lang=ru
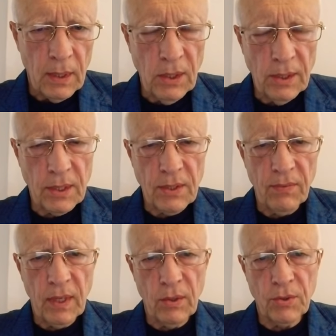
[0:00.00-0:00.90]
И
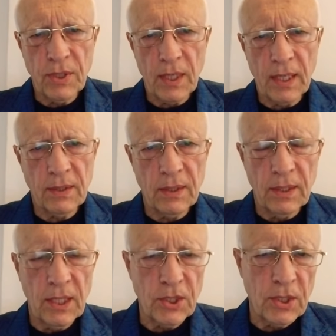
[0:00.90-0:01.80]
называются
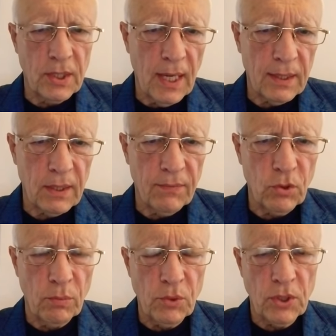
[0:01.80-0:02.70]
разные даже даты, в
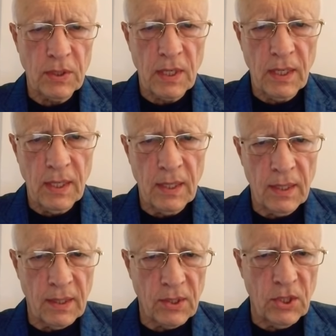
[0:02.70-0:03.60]
том
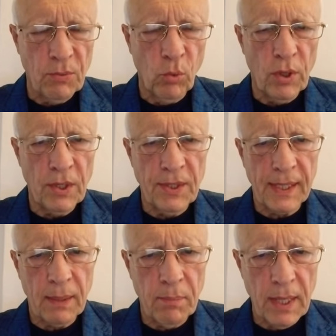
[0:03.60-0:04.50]
числе 7
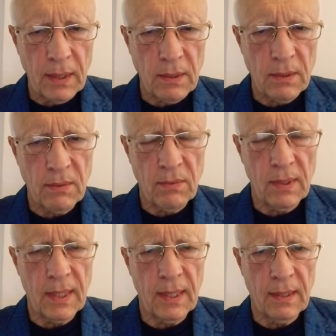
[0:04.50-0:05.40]
декабря
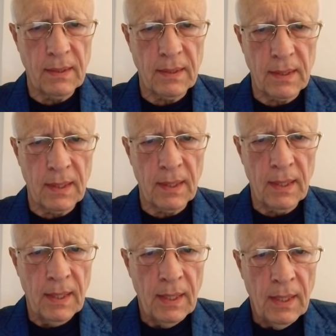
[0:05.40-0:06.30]
называется.